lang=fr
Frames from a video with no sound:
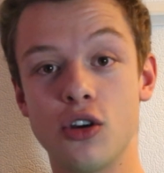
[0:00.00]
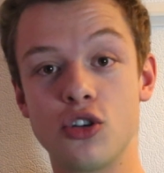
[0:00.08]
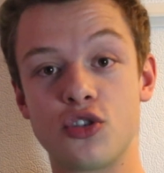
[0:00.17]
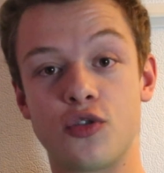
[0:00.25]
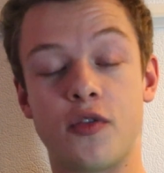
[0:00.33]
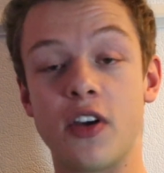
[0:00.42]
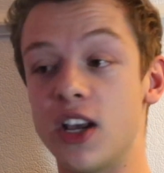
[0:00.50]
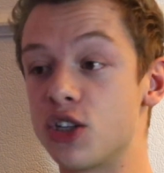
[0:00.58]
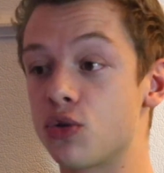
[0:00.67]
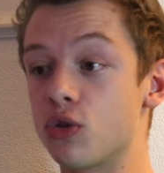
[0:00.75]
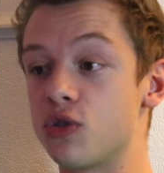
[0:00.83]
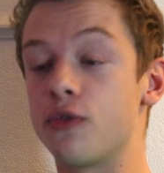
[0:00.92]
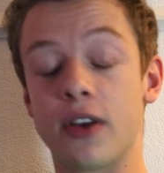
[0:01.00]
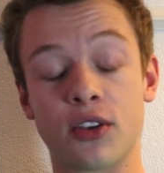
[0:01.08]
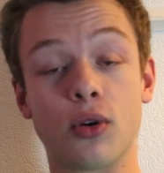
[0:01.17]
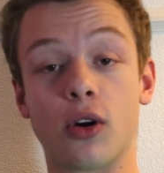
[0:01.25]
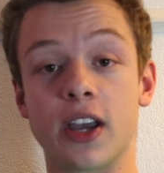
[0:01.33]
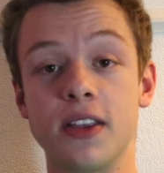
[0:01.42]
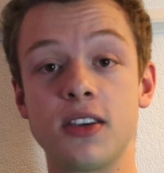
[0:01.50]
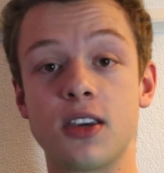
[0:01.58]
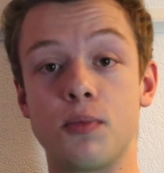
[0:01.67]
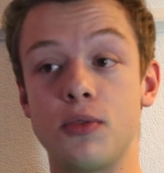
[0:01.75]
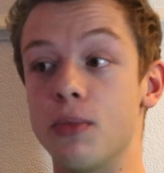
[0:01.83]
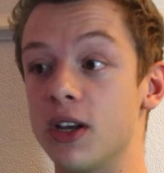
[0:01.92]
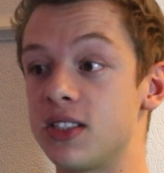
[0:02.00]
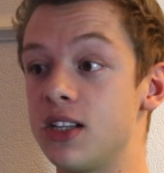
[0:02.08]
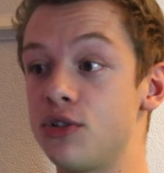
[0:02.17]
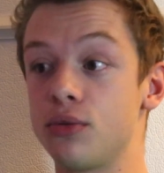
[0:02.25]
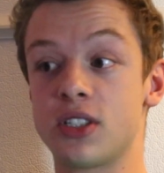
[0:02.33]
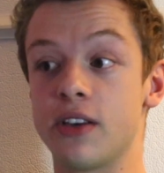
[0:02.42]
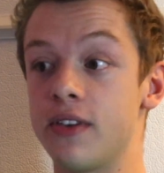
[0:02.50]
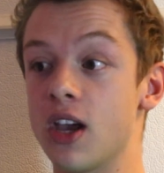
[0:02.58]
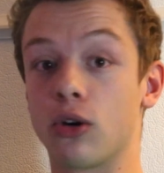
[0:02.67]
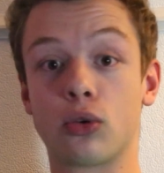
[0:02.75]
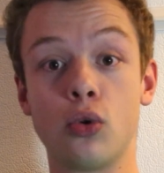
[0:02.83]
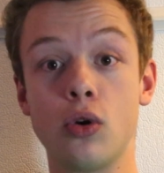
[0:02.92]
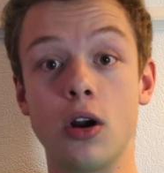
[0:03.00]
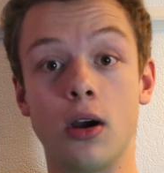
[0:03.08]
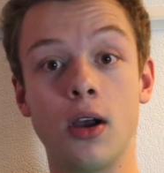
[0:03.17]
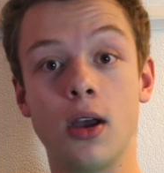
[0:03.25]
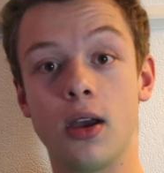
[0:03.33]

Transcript: Je fais les choses de façon organique et puis bah, si le succès vient, cool.